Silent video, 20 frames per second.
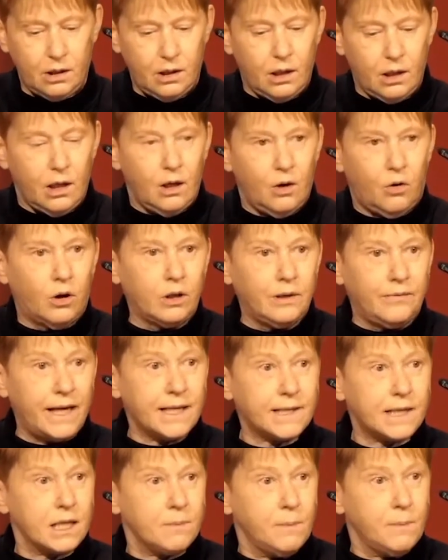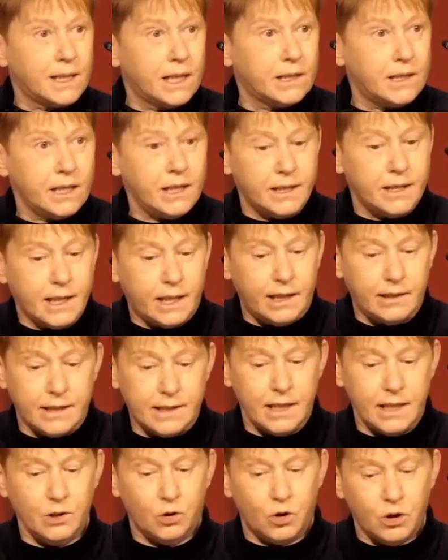Und wer sich mit der
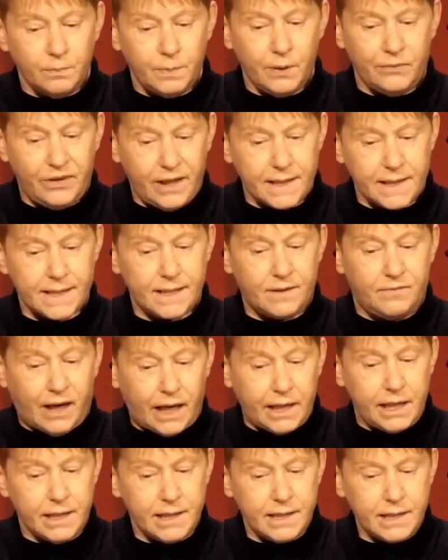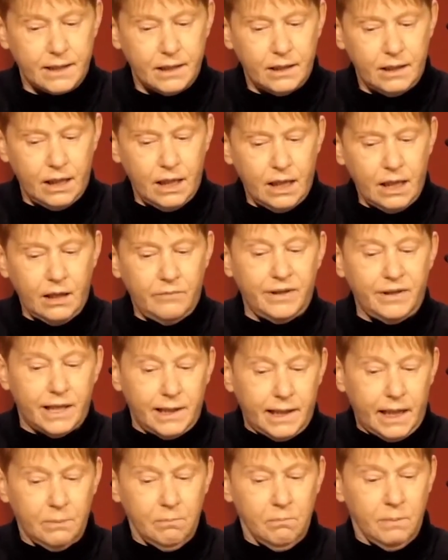Digitalisierung befasst, weiß, wir
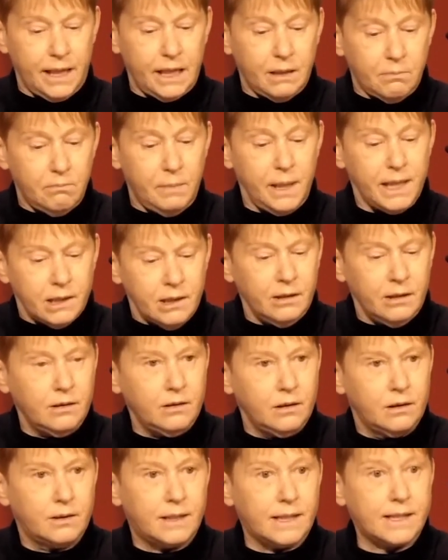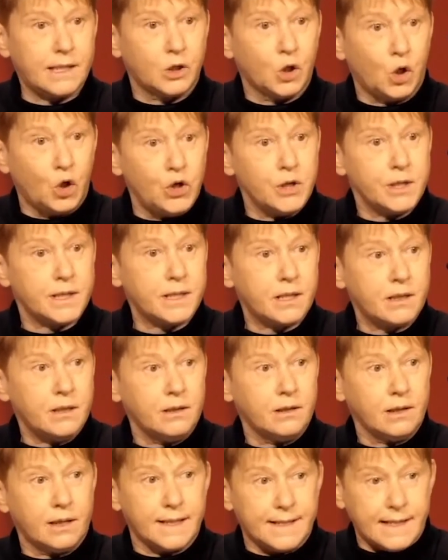leben inmitten des
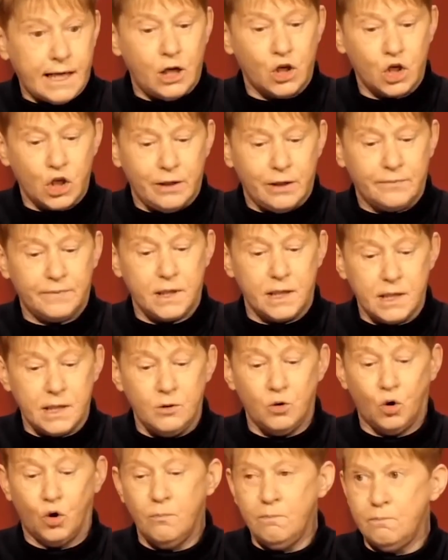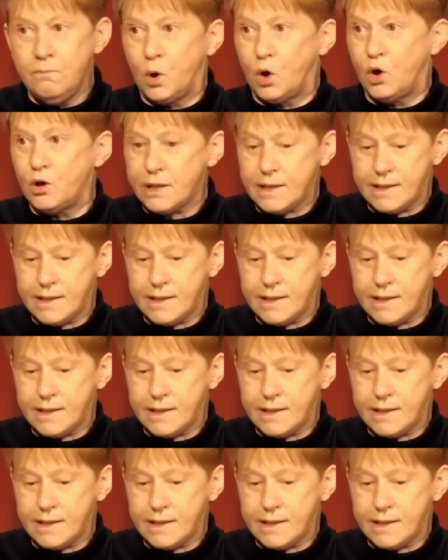größten gesellschaftlichen Umbruchs